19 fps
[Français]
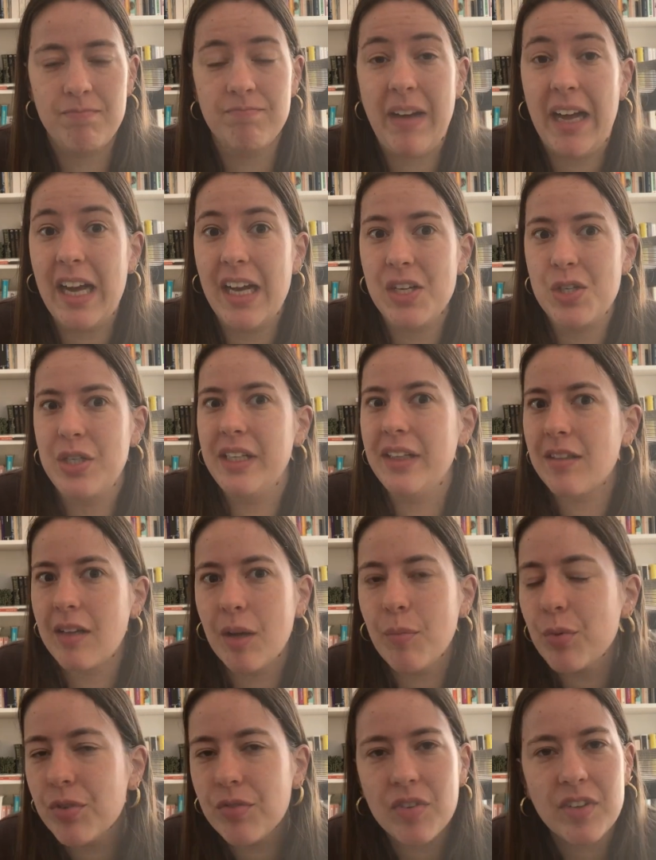bah je lis très
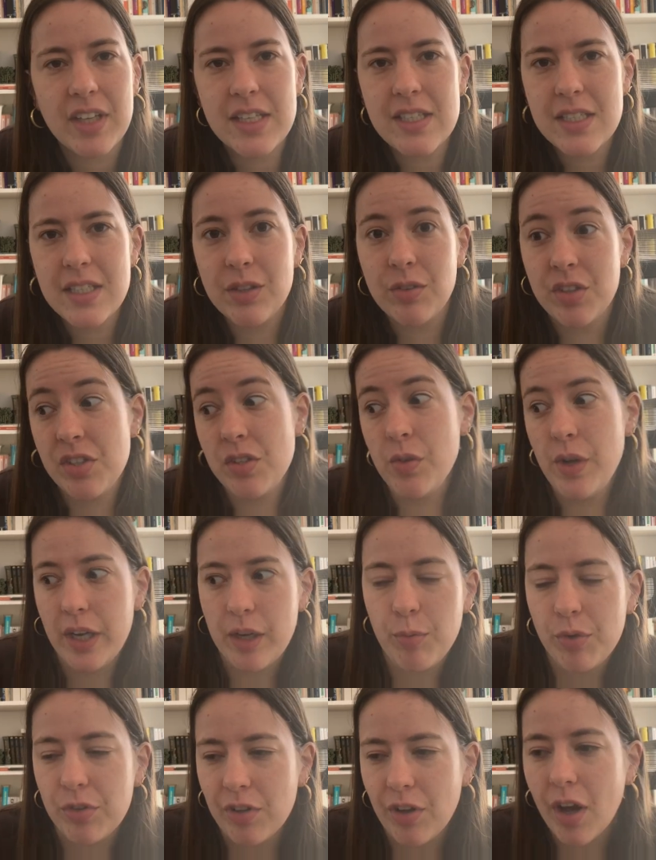peu de fantastique quoi, j'ai lu Harry
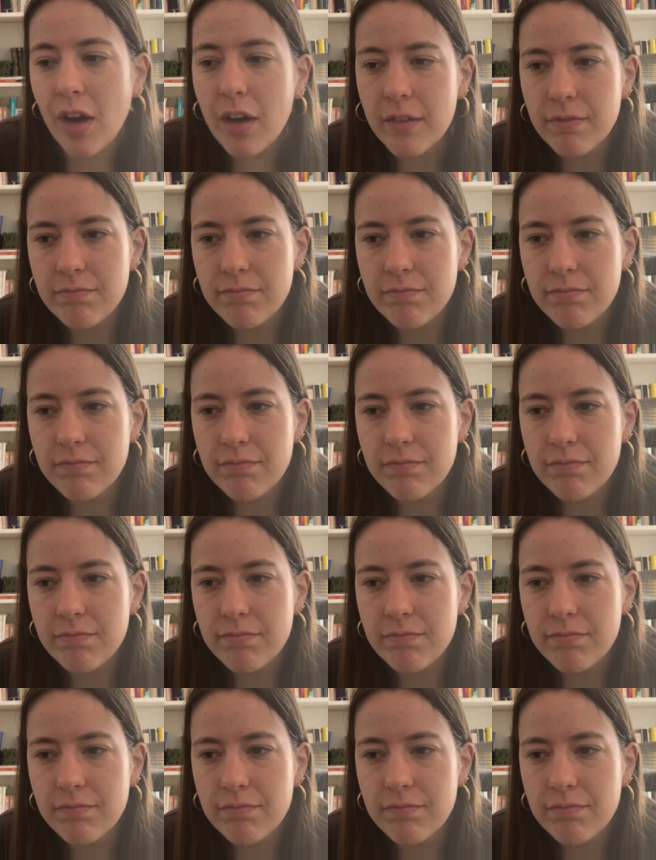Potter,